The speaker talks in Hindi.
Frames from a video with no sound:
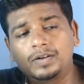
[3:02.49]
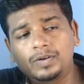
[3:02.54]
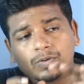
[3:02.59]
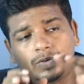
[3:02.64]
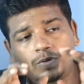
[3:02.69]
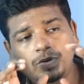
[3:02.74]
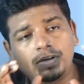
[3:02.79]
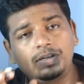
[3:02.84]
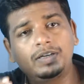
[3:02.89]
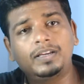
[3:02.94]

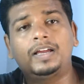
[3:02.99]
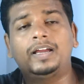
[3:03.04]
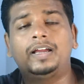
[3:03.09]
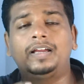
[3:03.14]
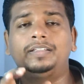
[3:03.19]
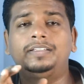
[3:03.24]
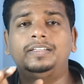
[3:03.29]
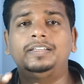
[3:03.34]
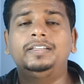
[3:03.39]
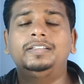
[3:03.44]
खुल रहा
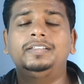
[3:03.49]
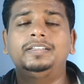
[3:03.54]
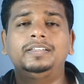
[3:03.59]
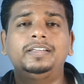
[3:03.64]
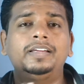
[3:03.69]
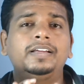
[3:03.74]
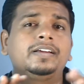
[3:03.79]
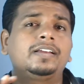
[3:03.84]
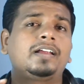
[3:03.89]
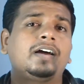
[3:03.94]
है धीरे
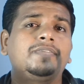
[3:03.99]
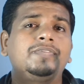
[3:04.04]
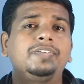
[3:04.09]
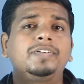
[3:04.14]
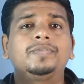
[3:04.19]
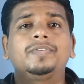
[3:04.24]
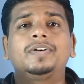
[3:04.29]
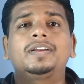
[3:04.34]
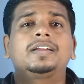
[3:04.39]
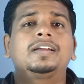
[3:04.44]
धीरे
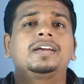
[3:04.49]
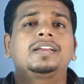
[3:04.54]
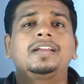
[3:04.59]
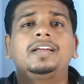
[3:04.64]
ग्राफिक वर्क कर